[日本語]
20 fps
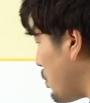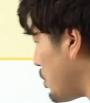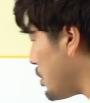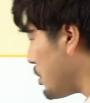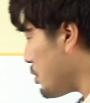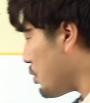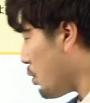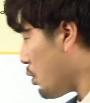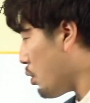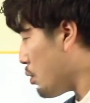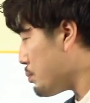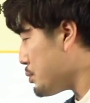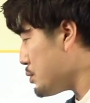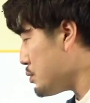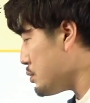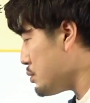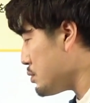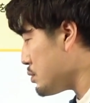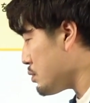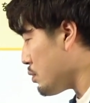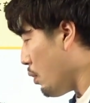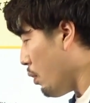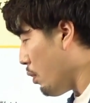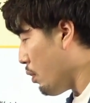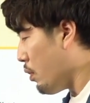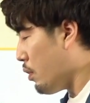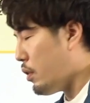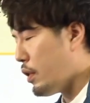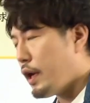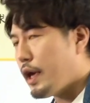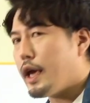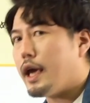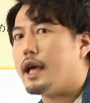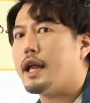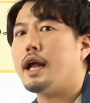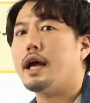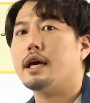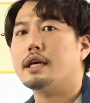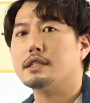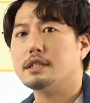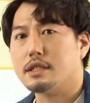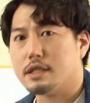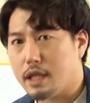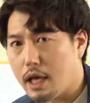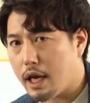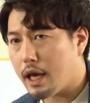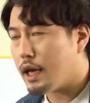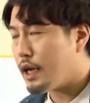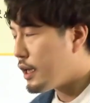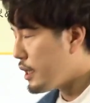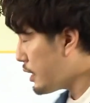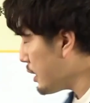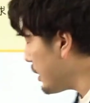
りの分を減らして、